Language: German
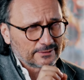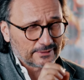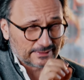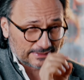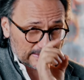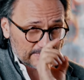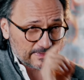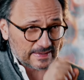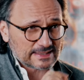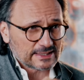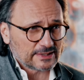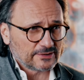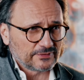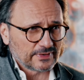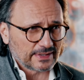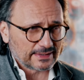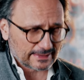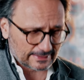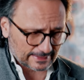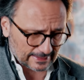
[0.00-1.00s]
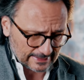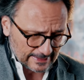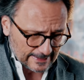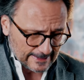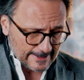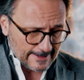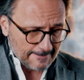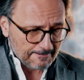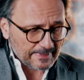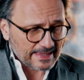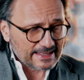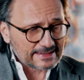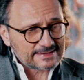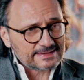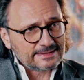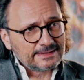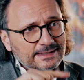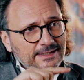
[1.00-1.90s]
Und das, was sich verändert hat, ist die